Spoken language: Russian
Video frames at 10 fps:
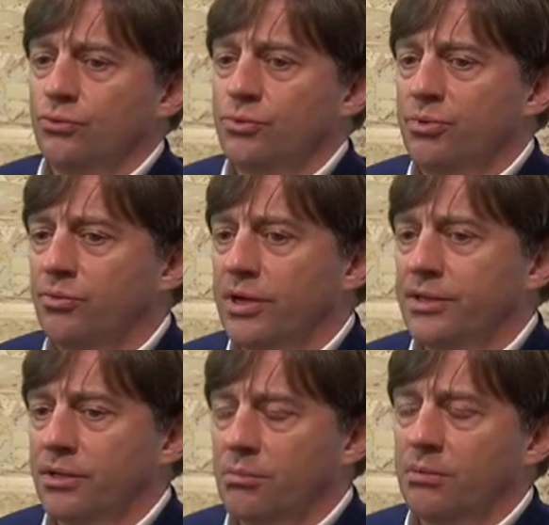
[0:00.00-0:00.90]

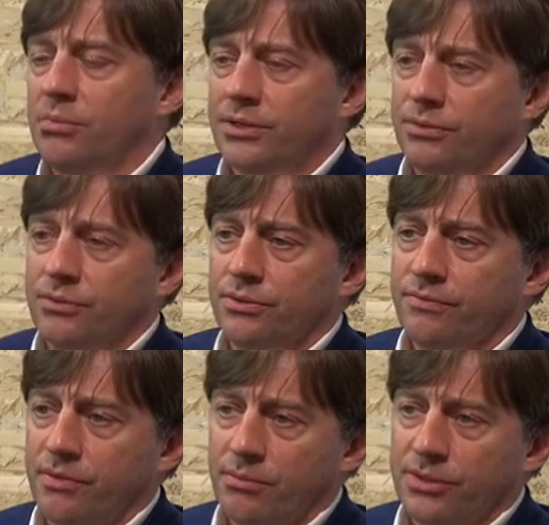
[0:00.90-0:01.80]
успеваете обрабатывать
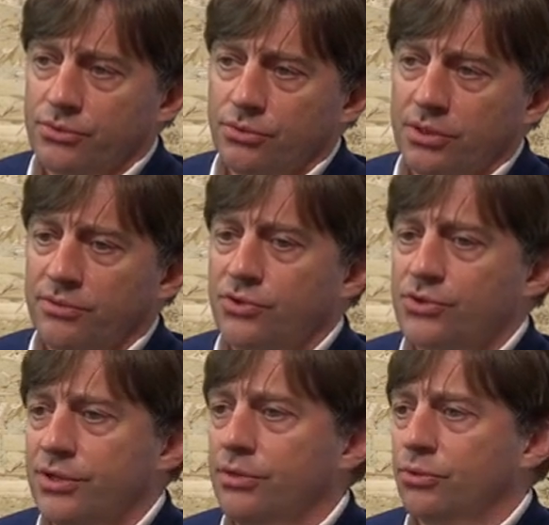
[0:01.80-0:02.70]
информацию о
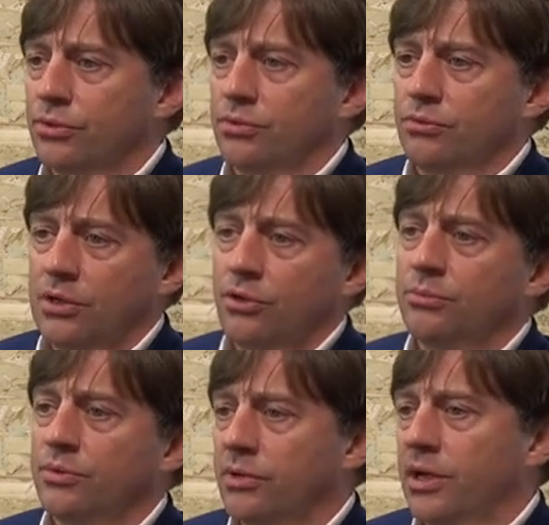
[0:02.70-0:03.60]
движении вот этого
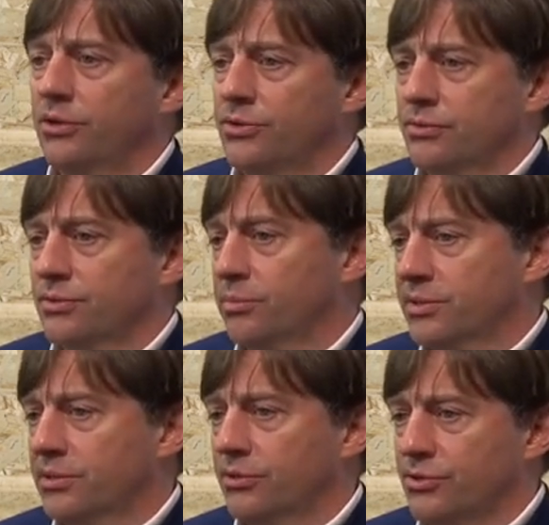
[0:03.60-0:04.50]
огромного количества
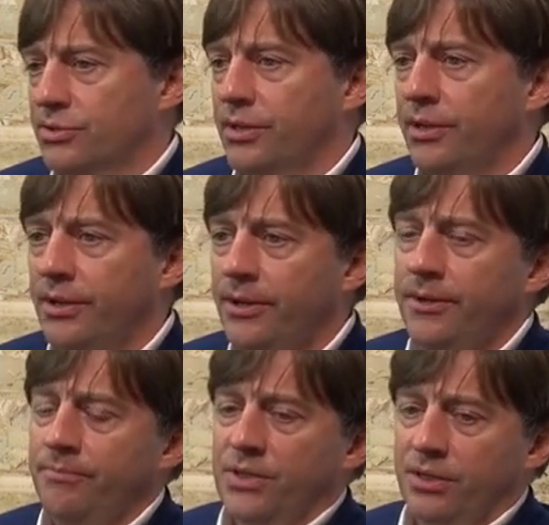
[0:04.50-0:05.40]
запасных частей
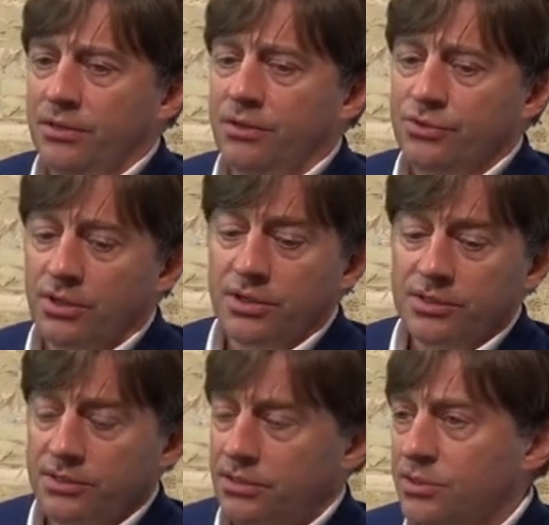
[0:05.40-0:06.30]
они должны
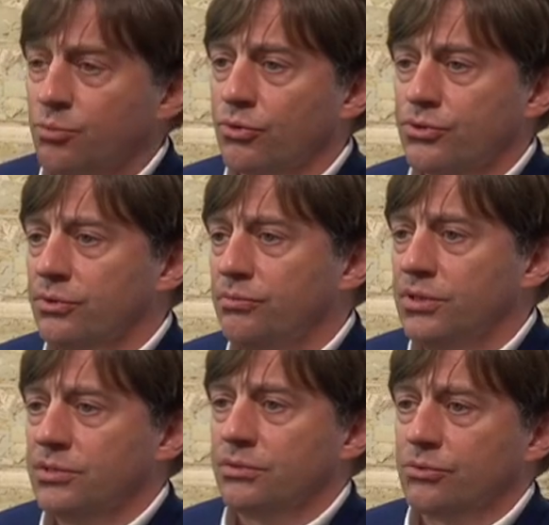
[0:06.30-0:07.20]
оказаться на сборочном
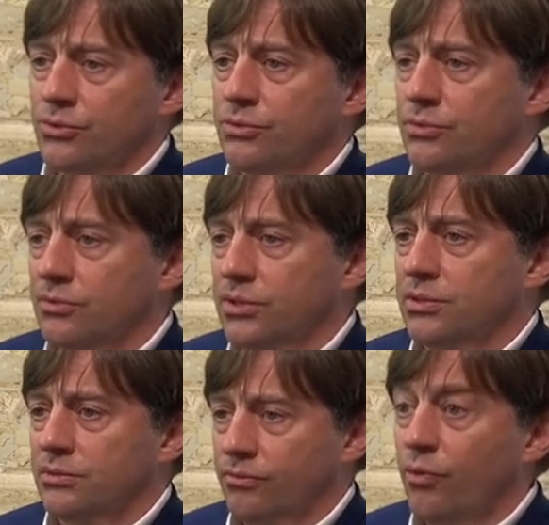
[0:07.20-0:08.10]
месте, то, что
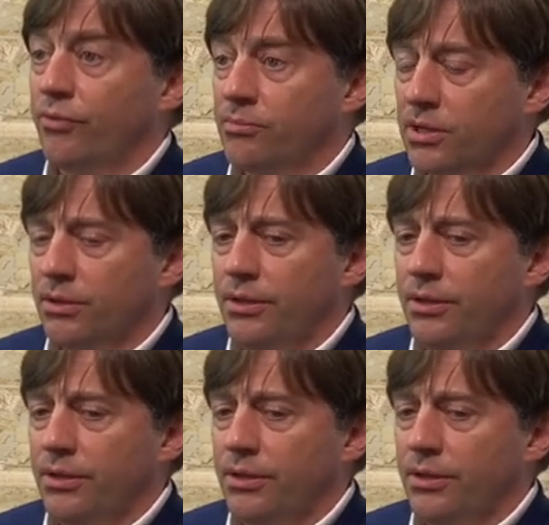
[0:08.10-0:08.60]
называется, вовремя.